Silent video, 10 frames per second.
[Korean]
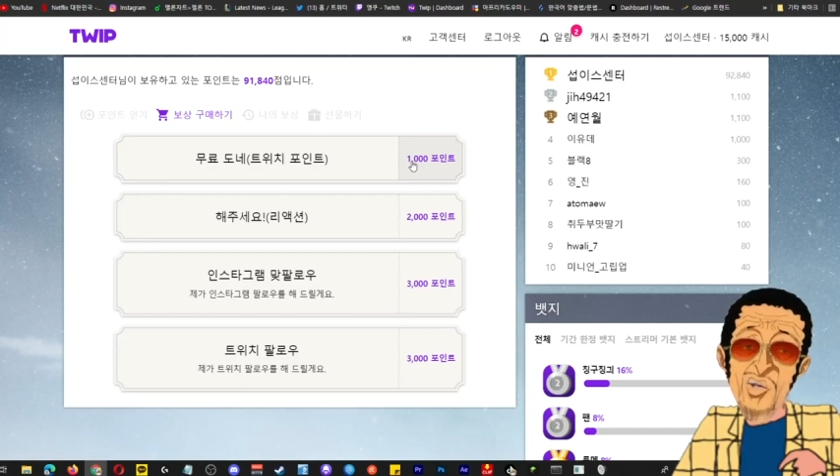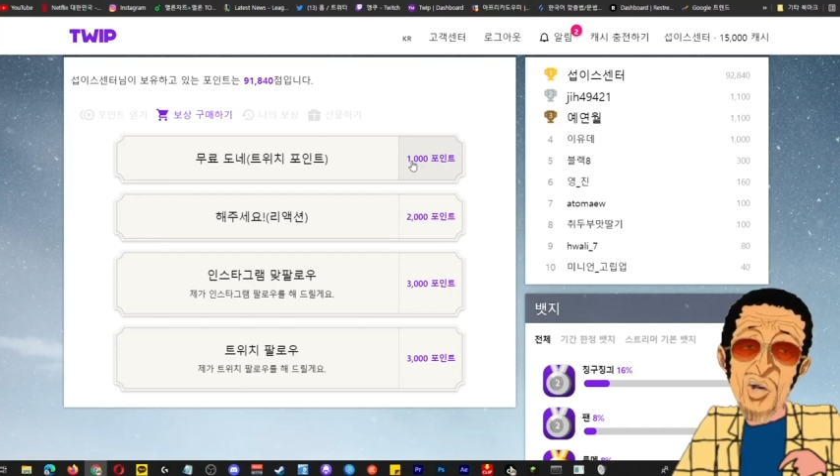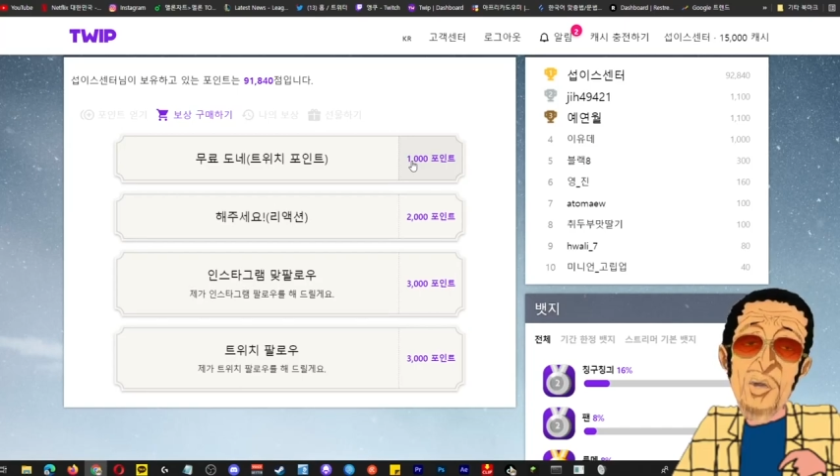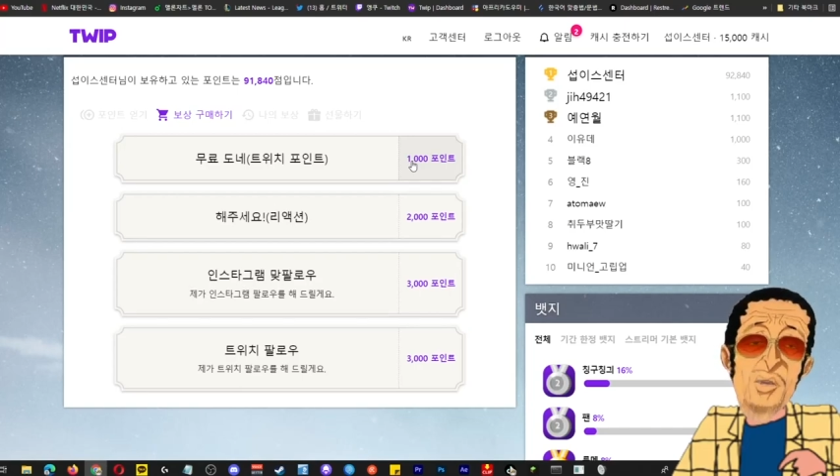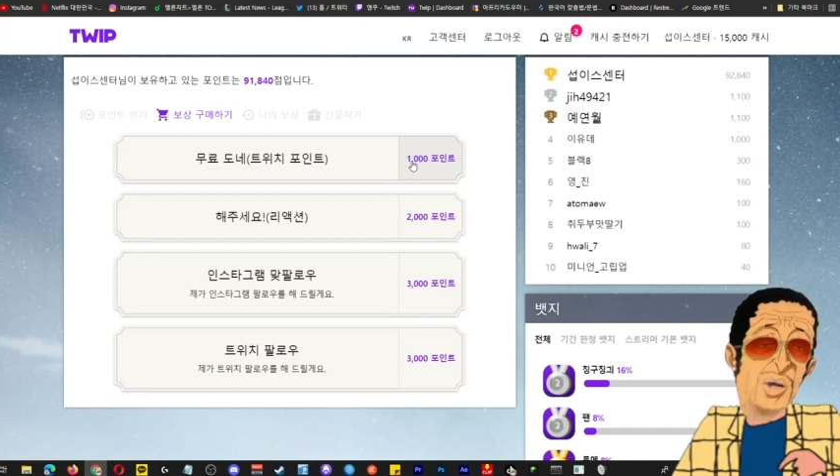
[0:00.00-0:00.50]

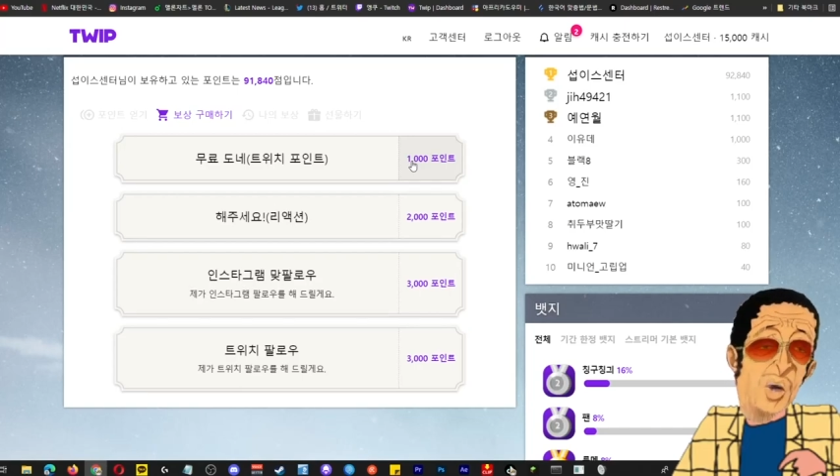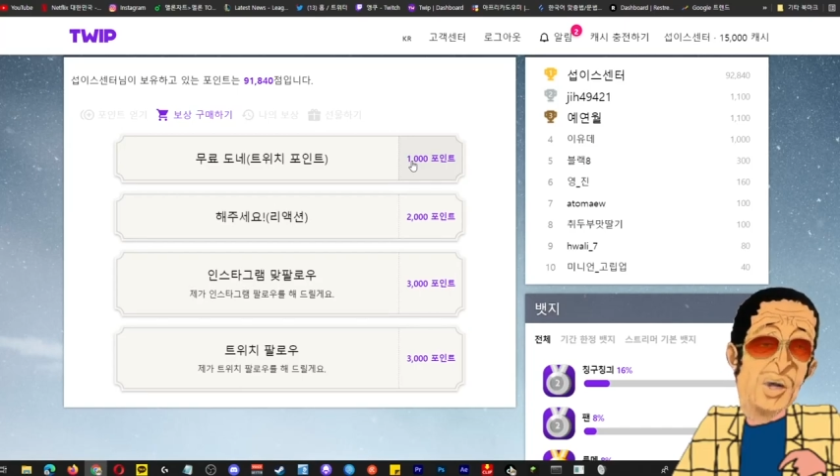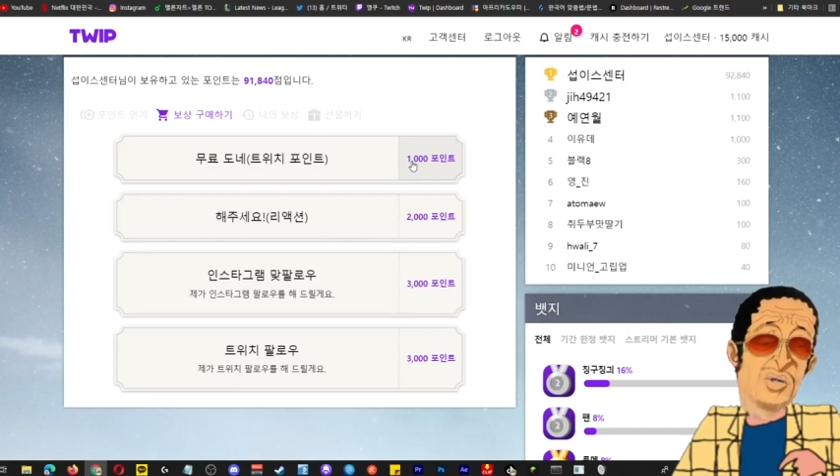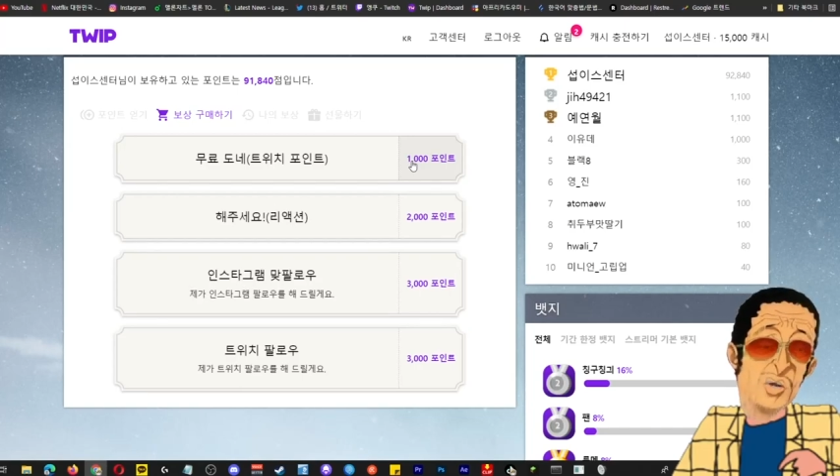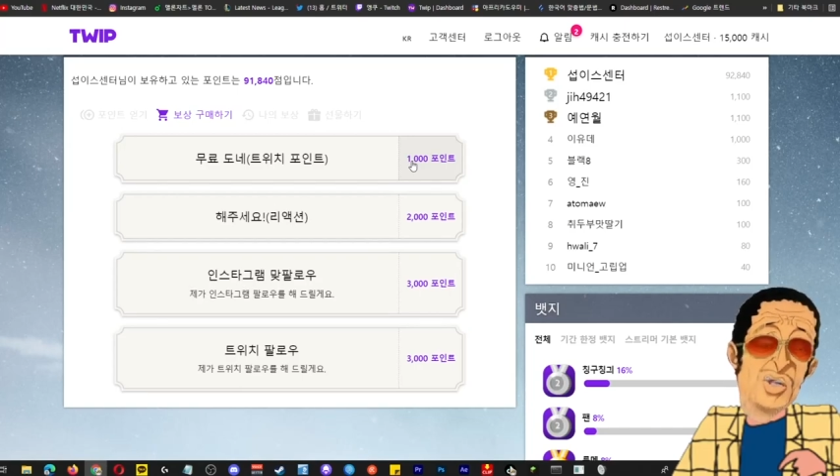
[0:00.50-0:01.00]
바로
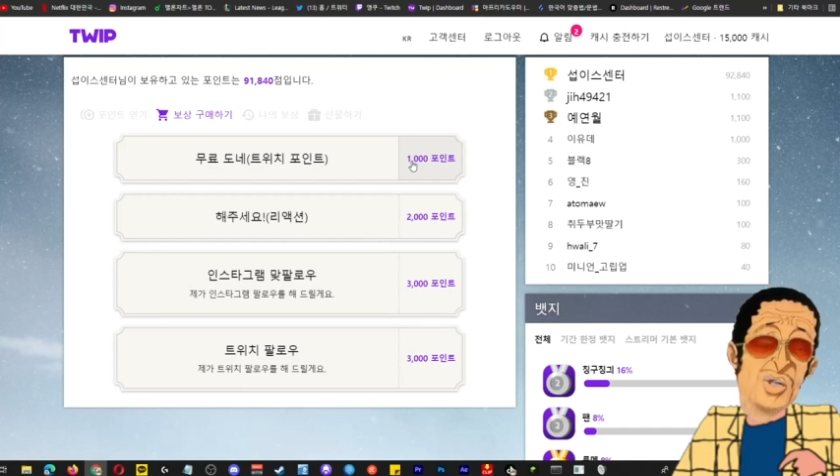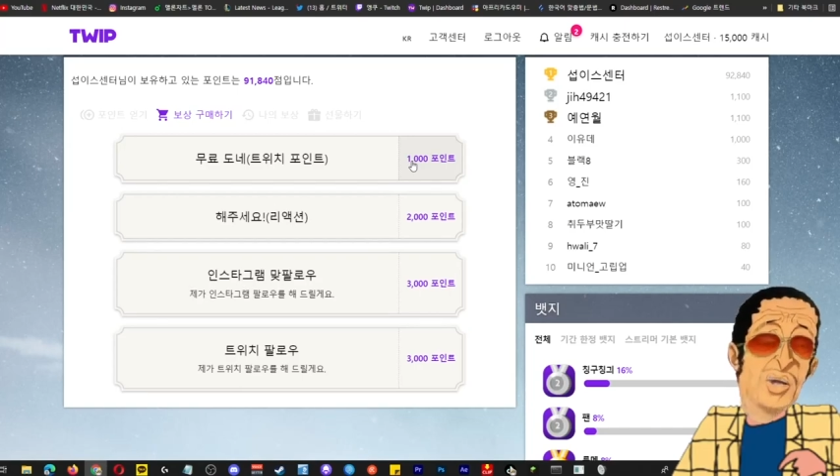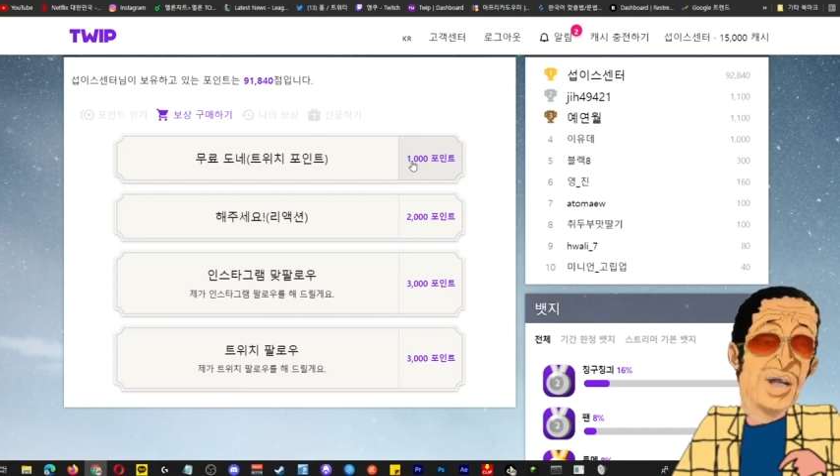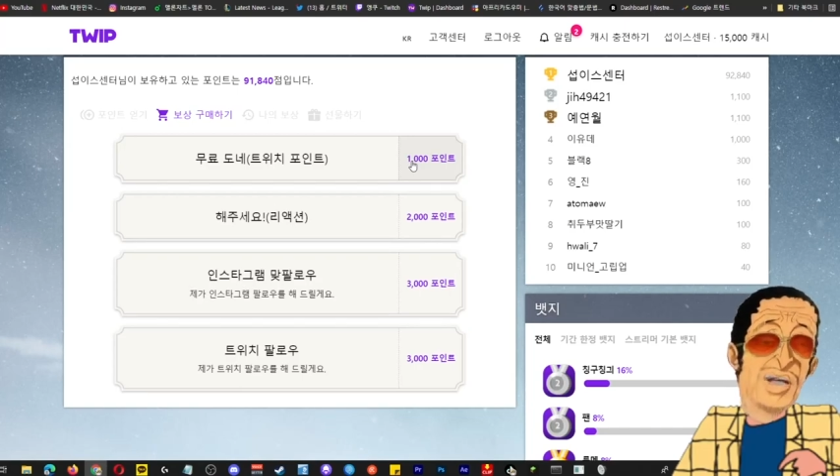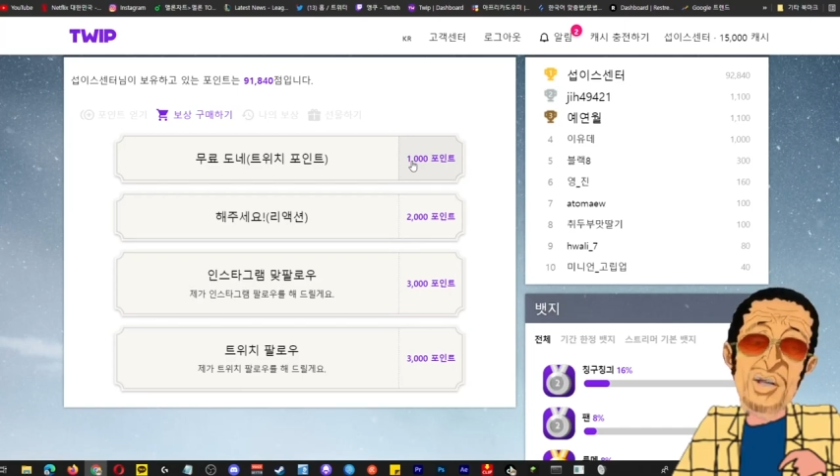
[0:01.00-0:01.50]
방송 키도록
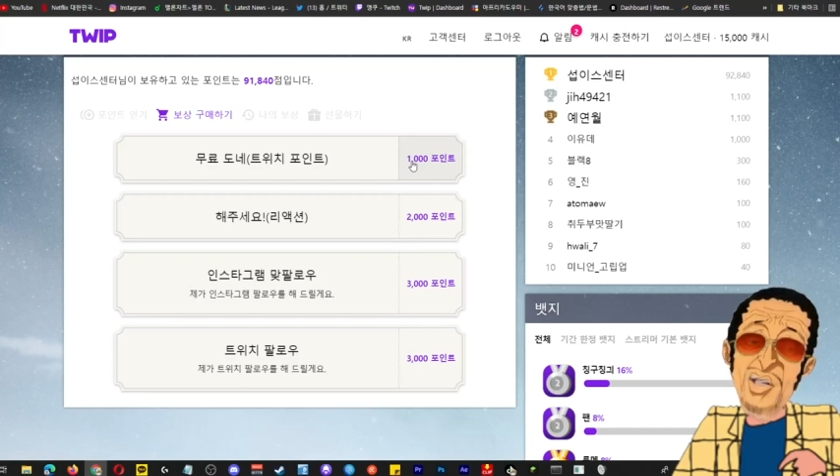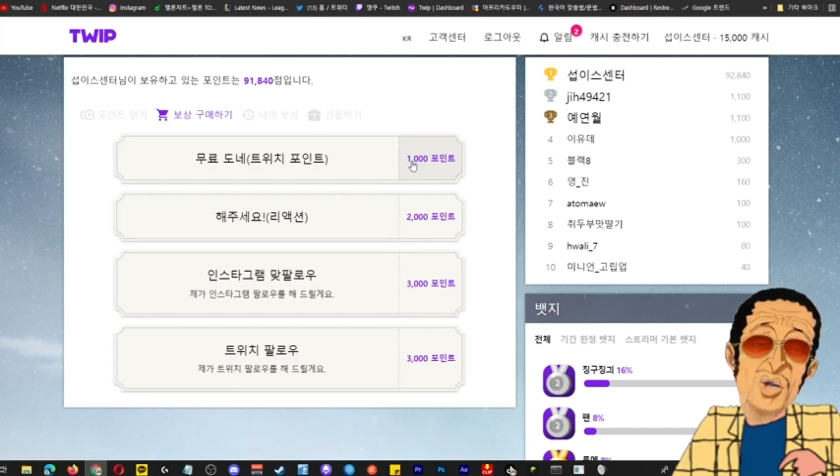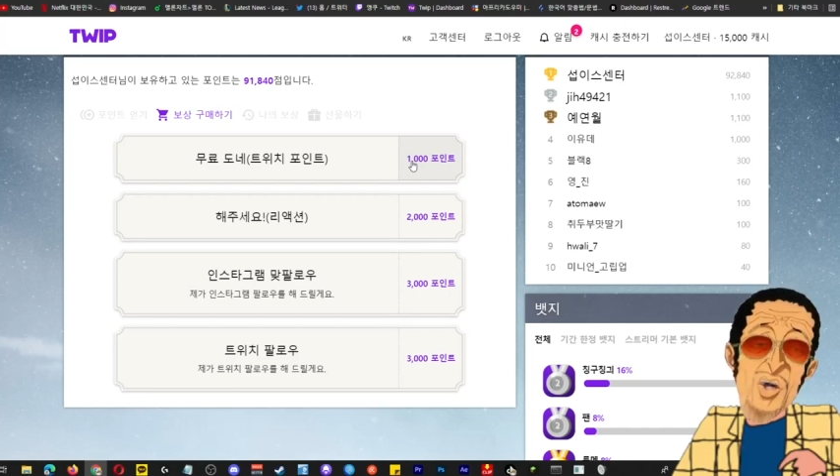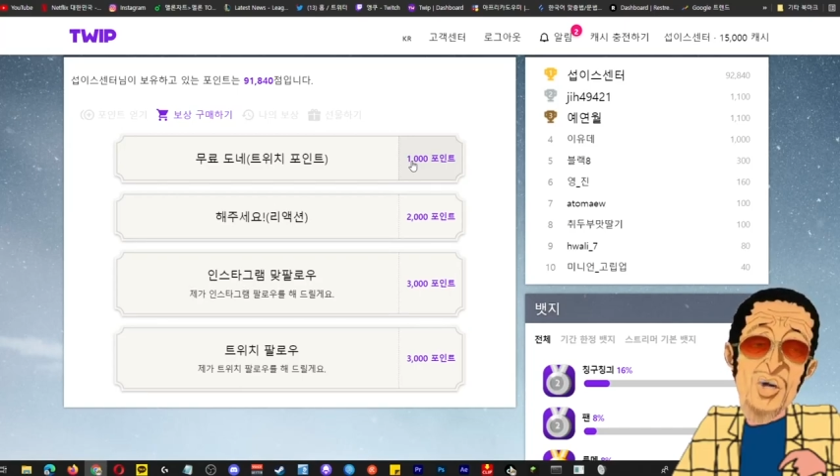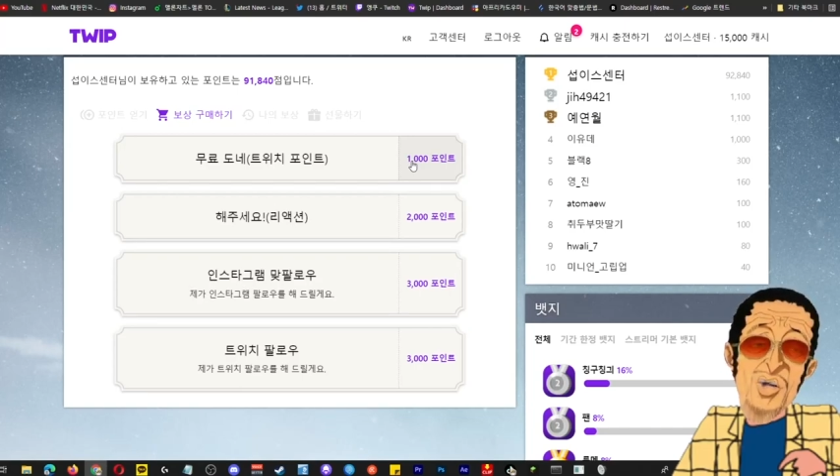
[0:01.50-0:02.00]

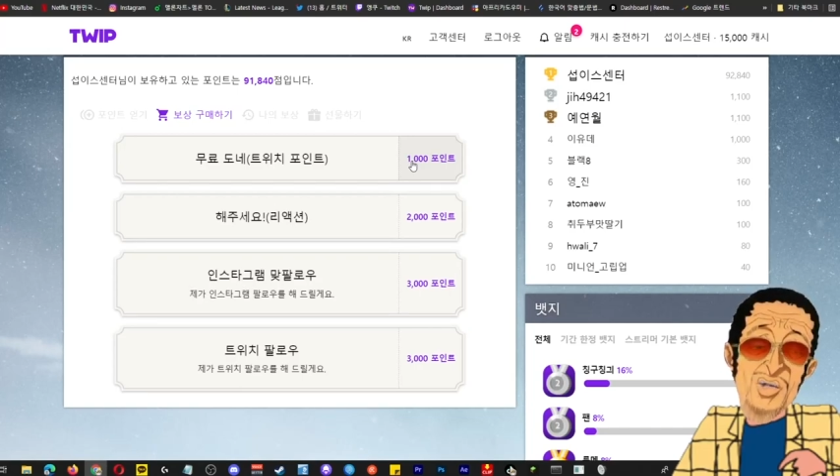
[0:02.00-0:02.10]
할게요